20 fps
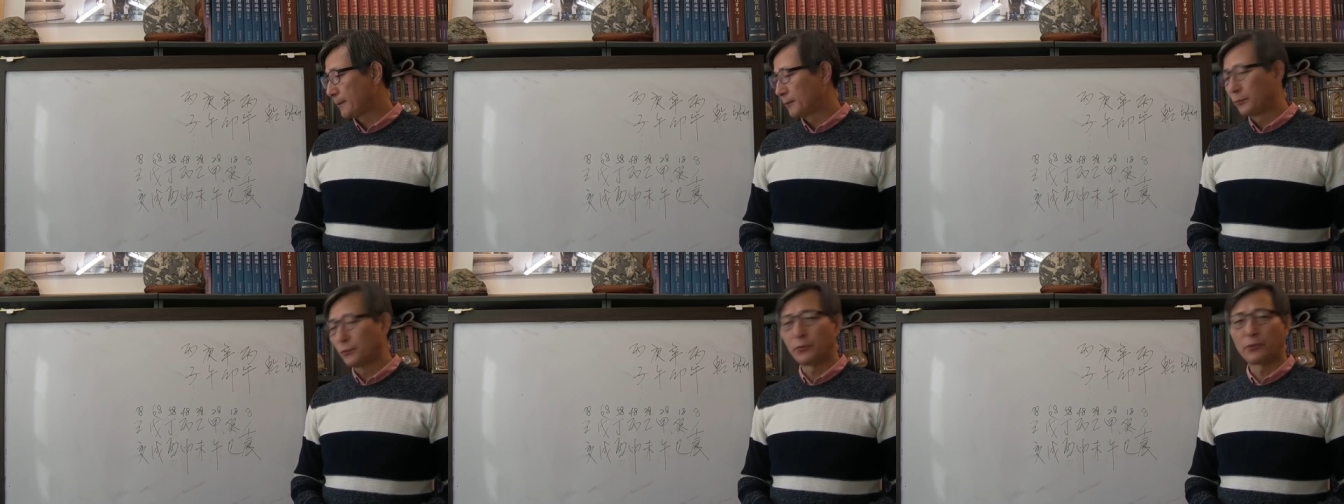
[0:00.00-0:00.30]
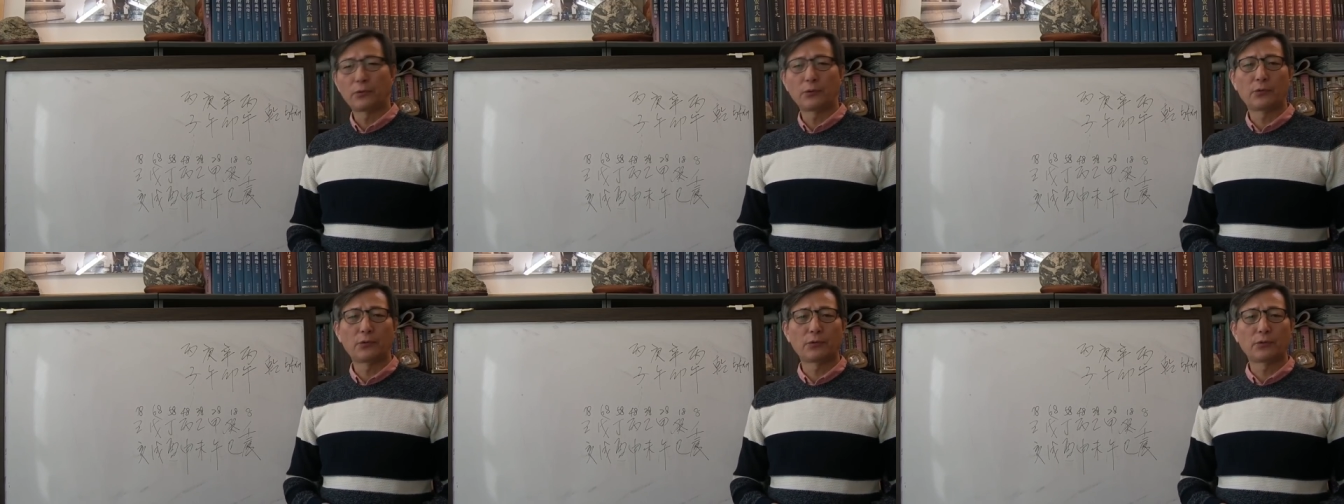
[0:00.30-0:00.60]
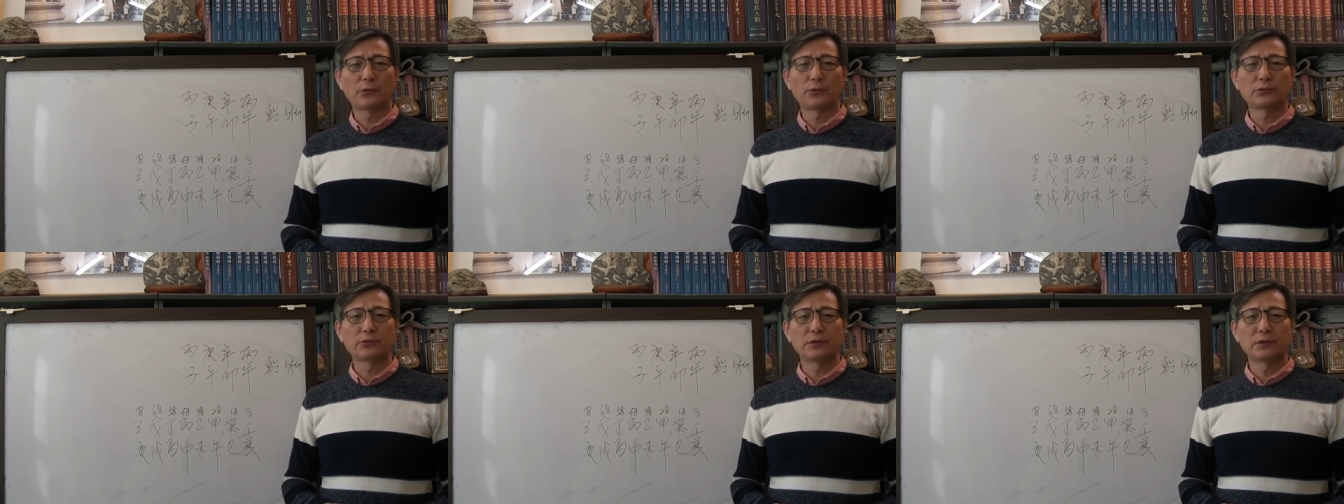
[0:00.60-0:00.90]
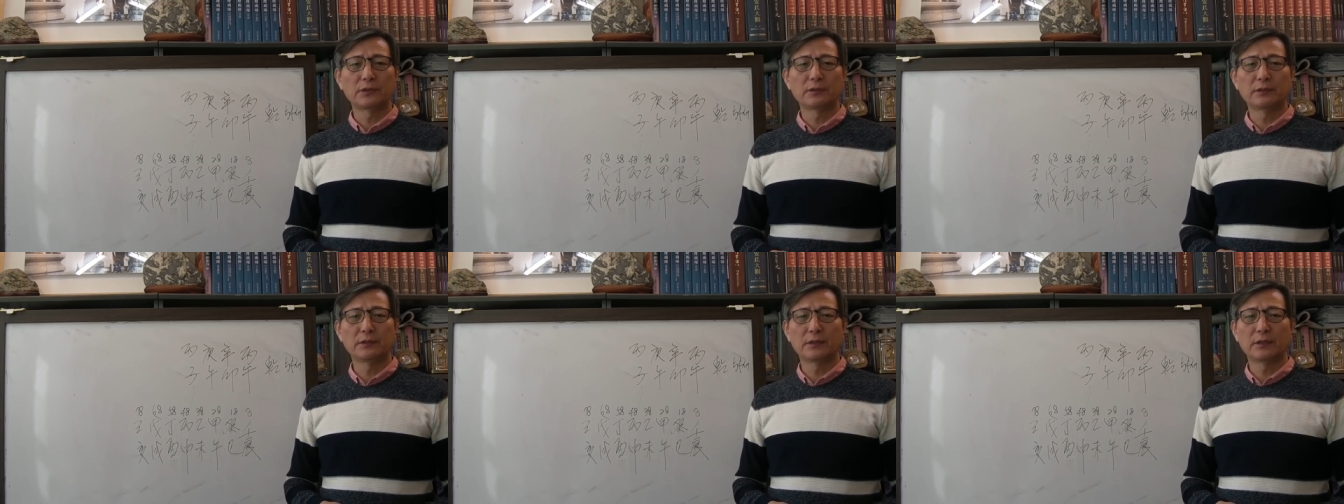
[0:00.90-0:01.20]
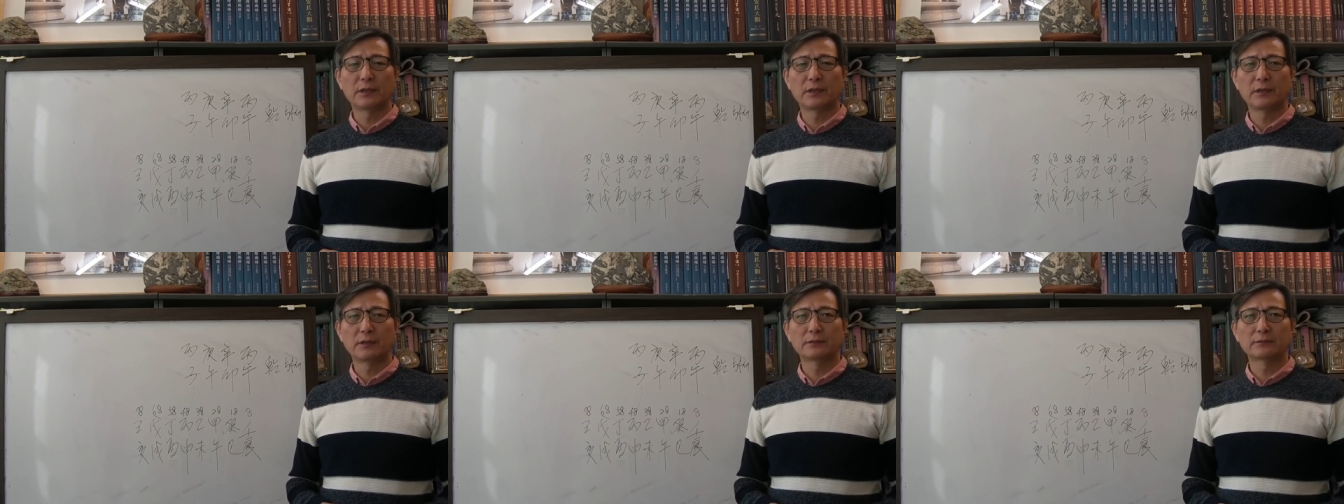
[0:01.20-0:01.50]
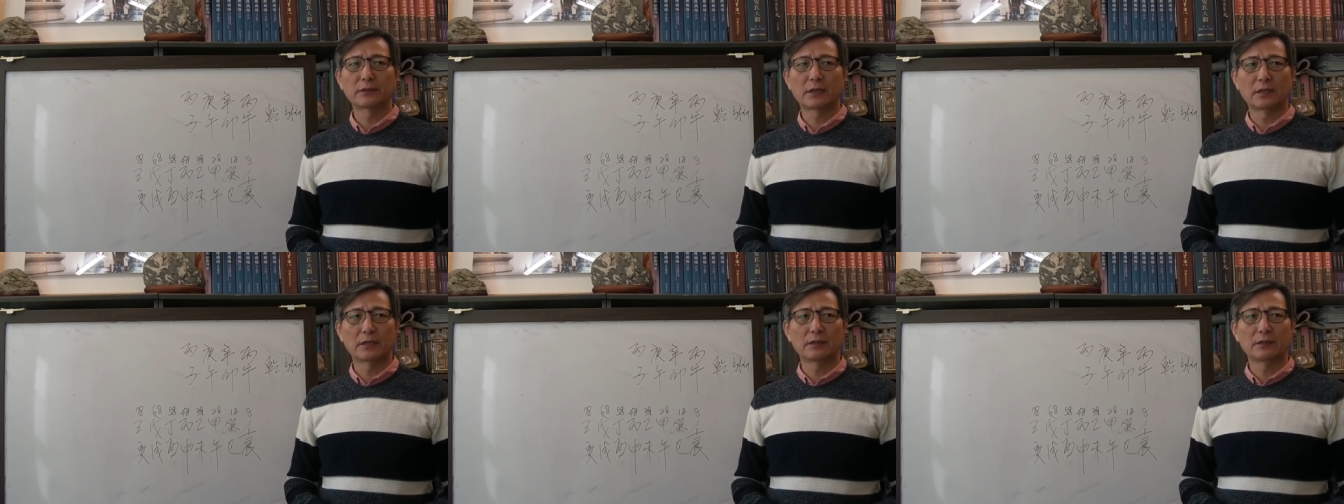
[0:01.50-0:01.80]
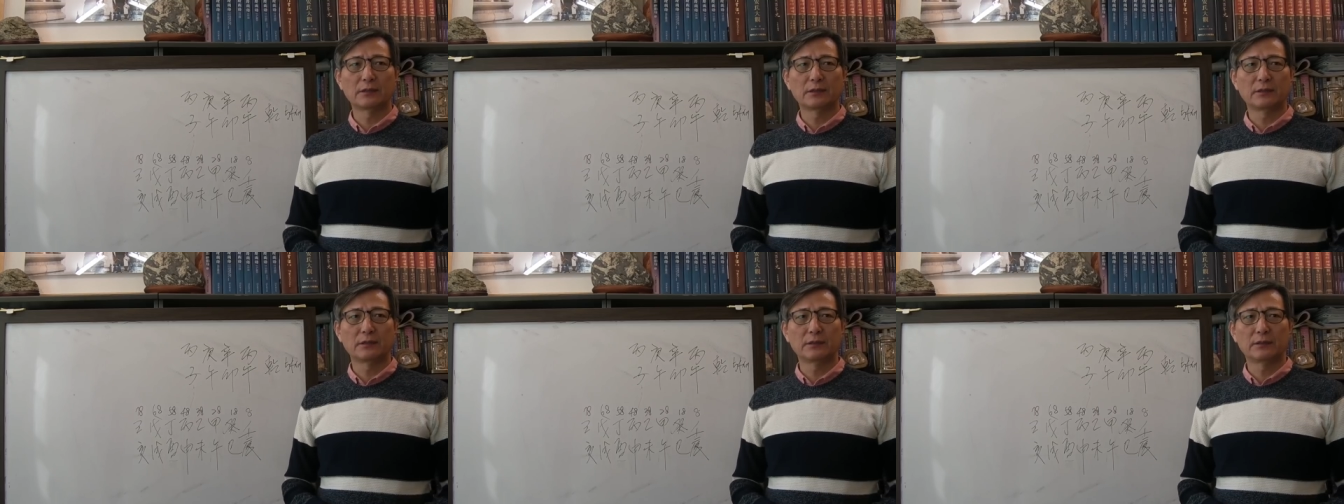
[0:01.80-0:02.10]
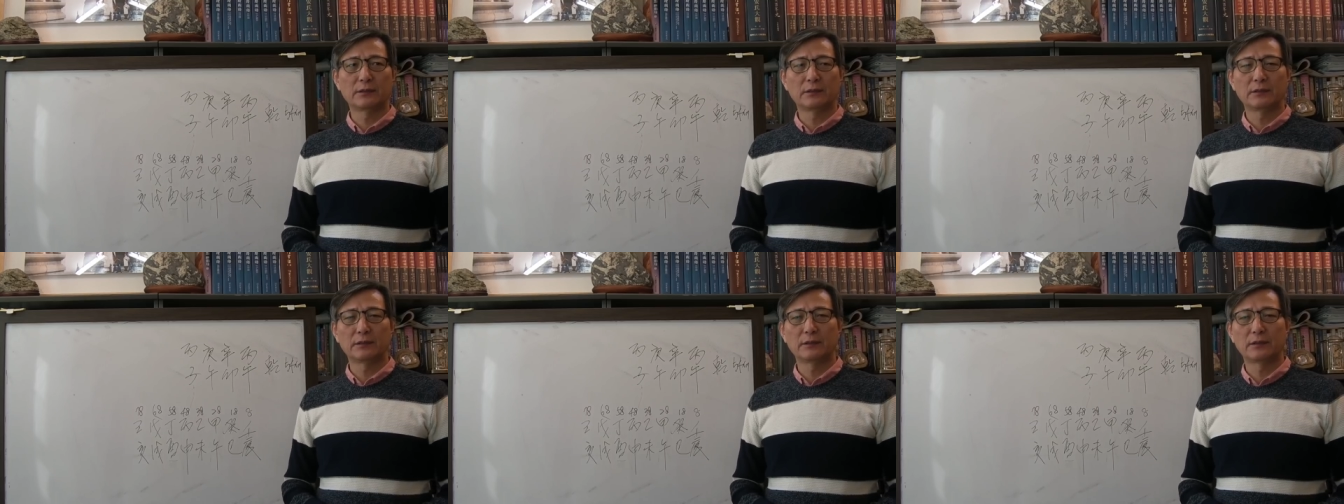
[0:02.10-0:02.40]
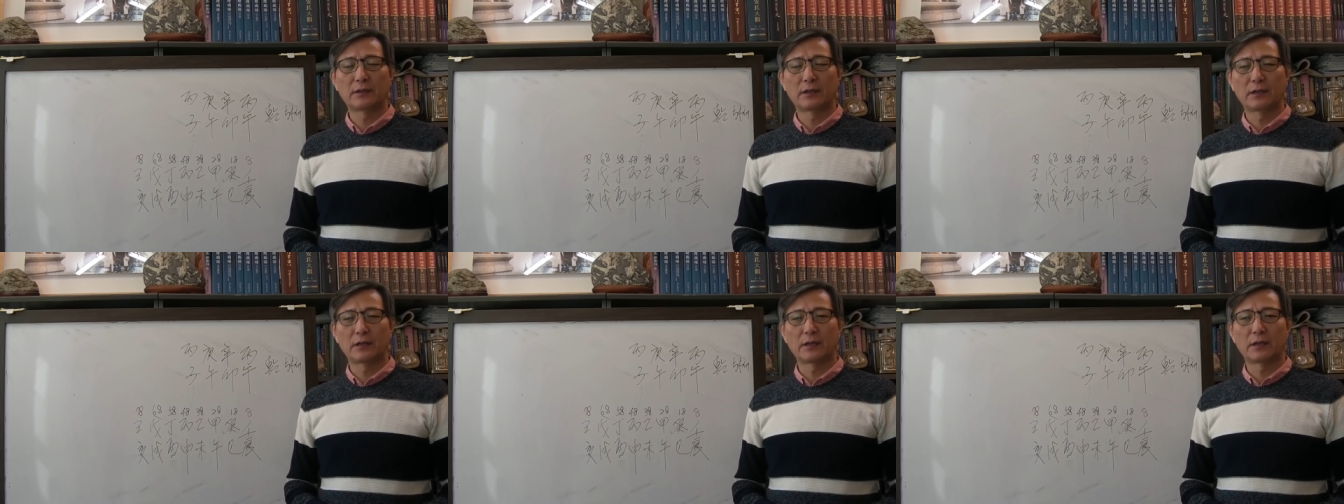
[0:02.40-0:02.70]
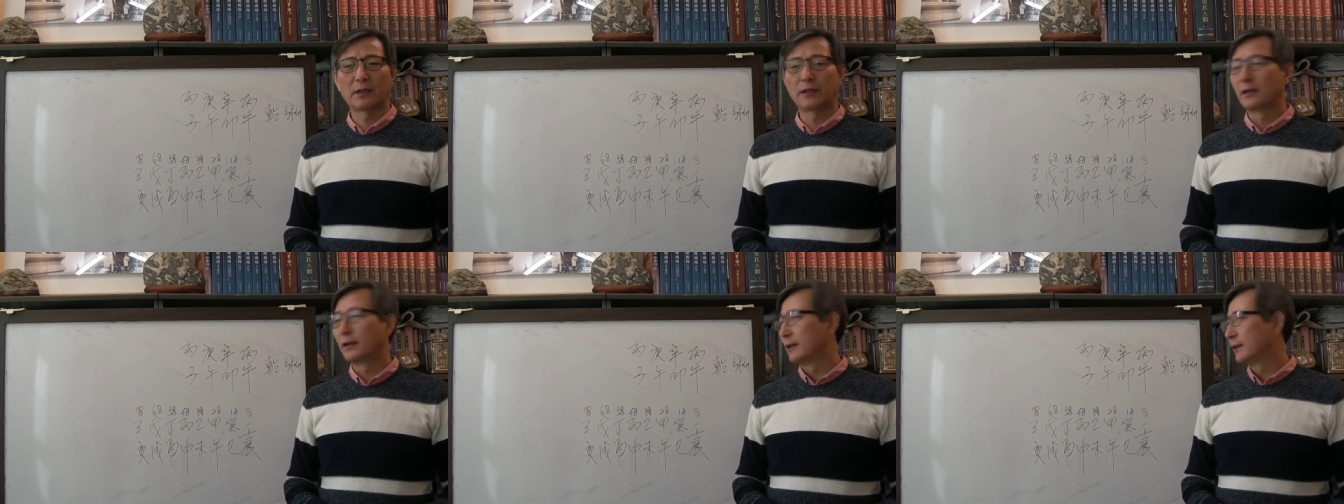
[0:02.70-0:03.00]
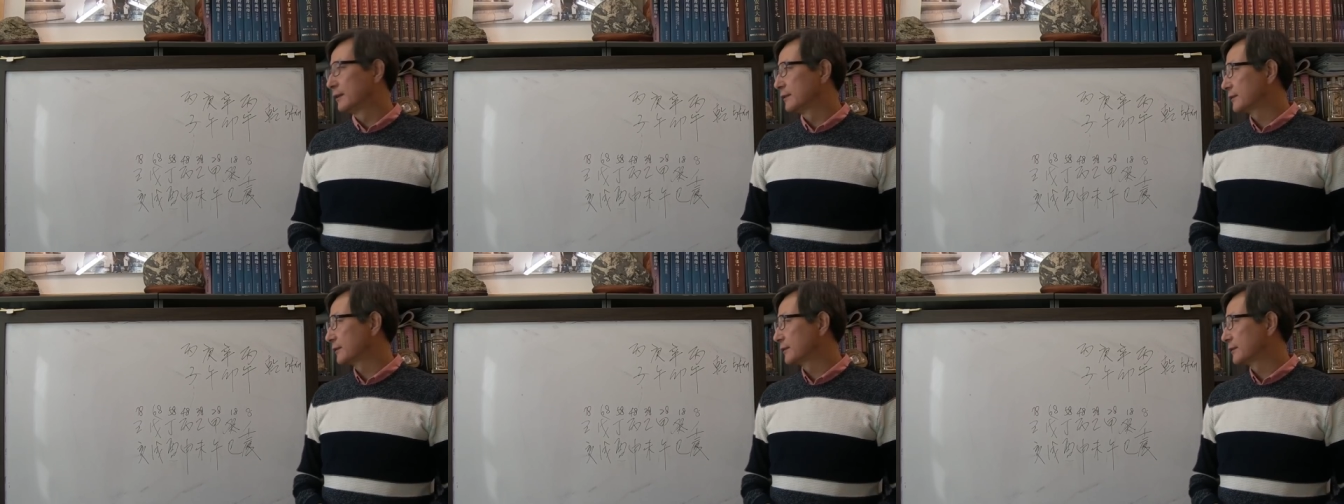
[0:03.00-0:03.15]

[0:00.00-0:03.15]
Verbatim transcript: 도저히 이게 자기가